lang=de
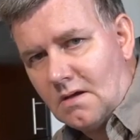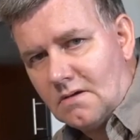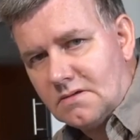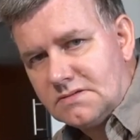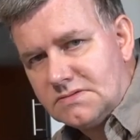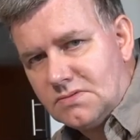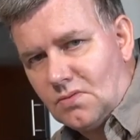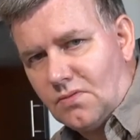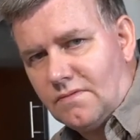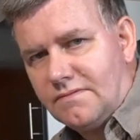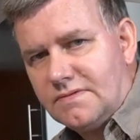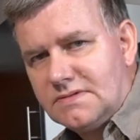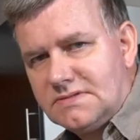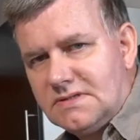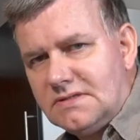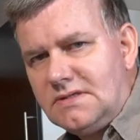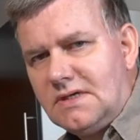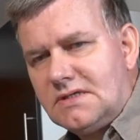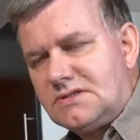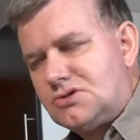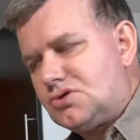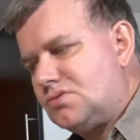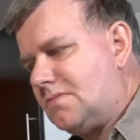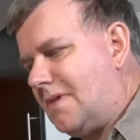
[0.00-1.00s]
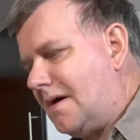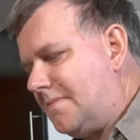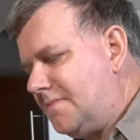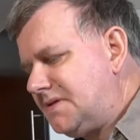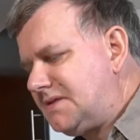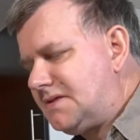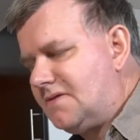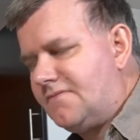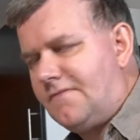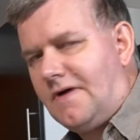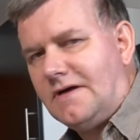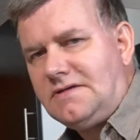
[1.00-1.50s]
So, wir sind jetzt schon mal ein
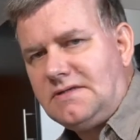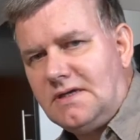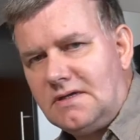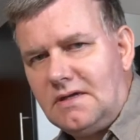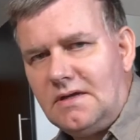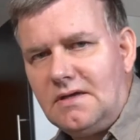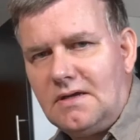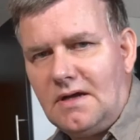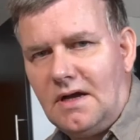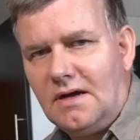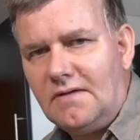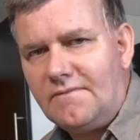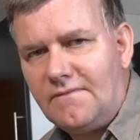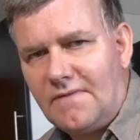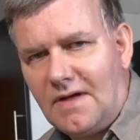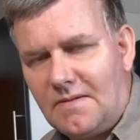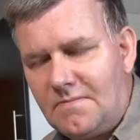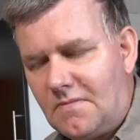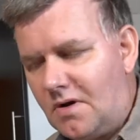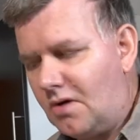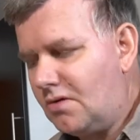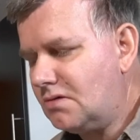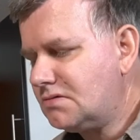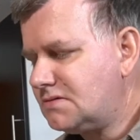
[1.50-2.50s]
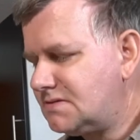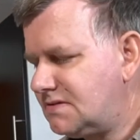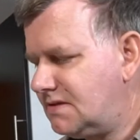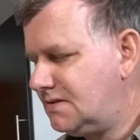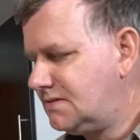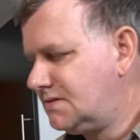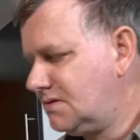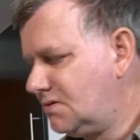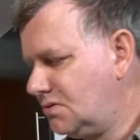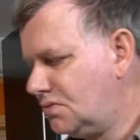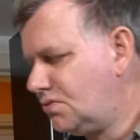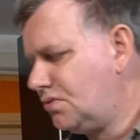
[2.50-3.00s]
bisschen weiter gegangen. Wir haben aus
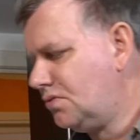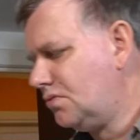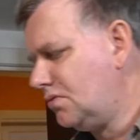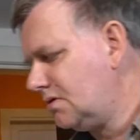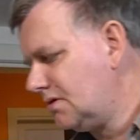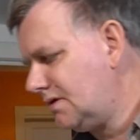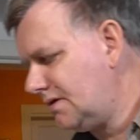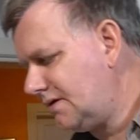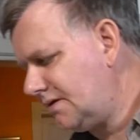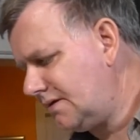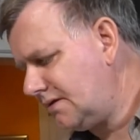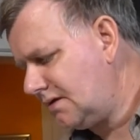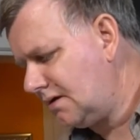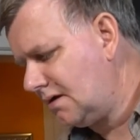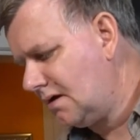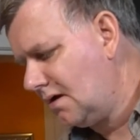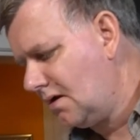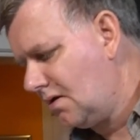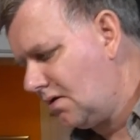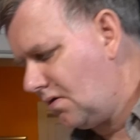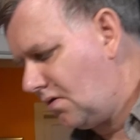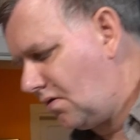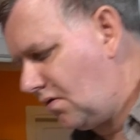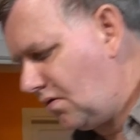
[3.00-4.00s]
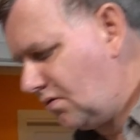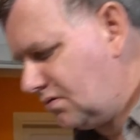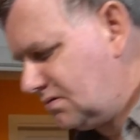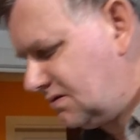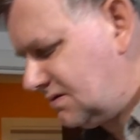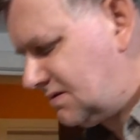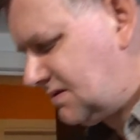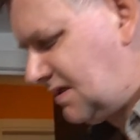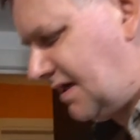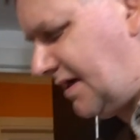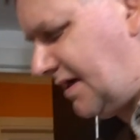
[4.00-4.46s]
diesen Kugeln uns